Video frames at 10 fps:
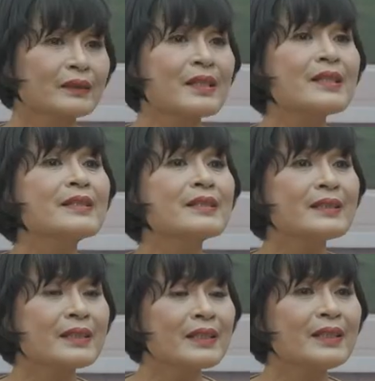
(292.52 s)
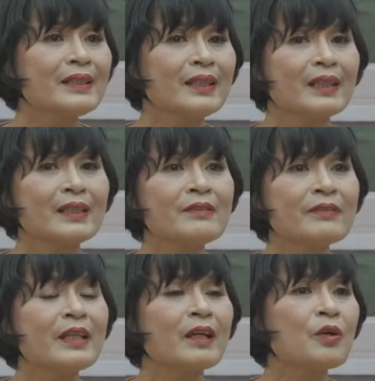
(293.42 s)
triglyceride thì
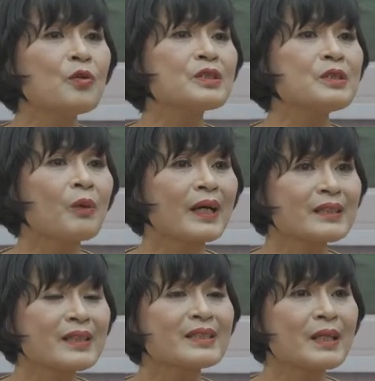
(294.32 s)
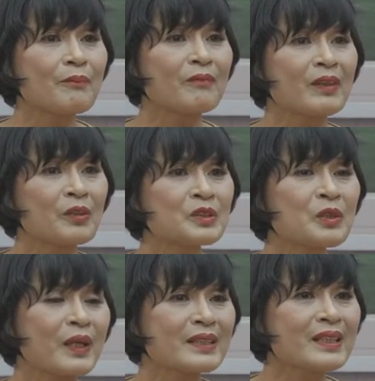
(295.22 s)
vì nó oxy hóa rất là chậm và oxy
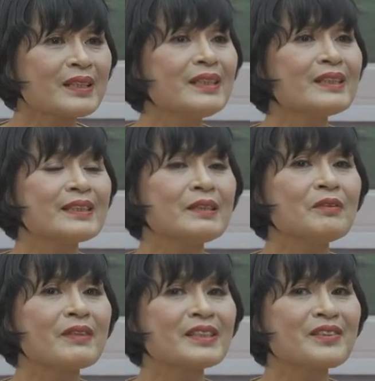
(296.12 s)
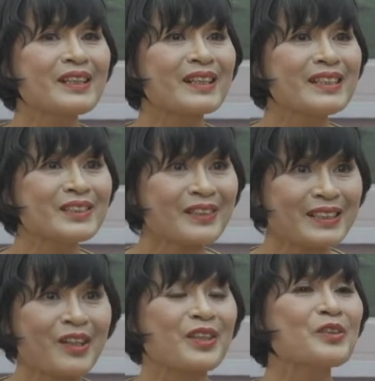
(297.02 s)
hóa rất là ít, chính vì vậy cho nên là khi chúng ta
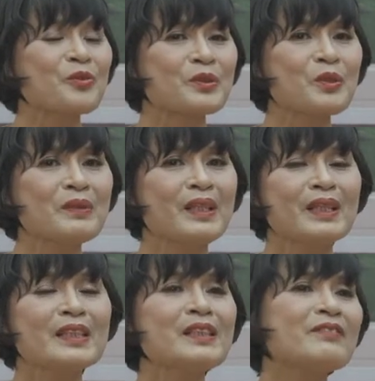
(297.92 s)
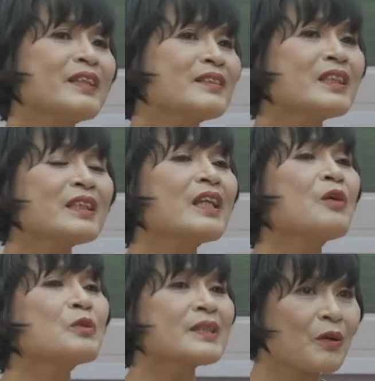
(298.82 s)
nhỏ trên hộp xốp thì phải rất
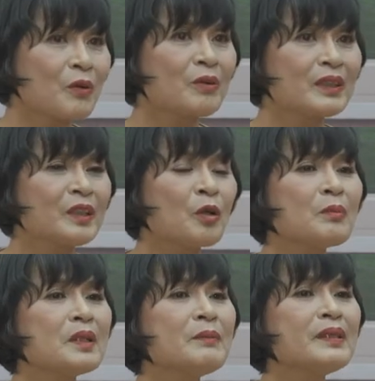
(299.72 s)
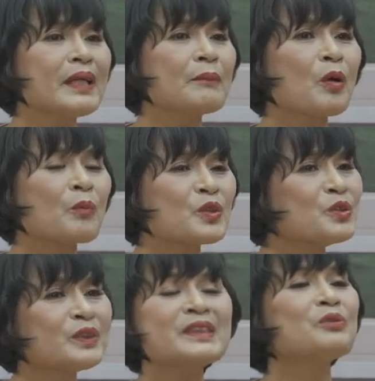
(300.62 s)
lâu sau thì nó mới bị ăn mòn một
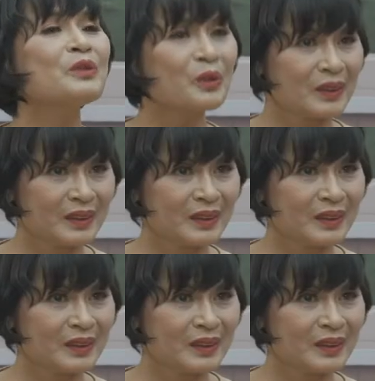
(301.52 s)
chút xíu thôi.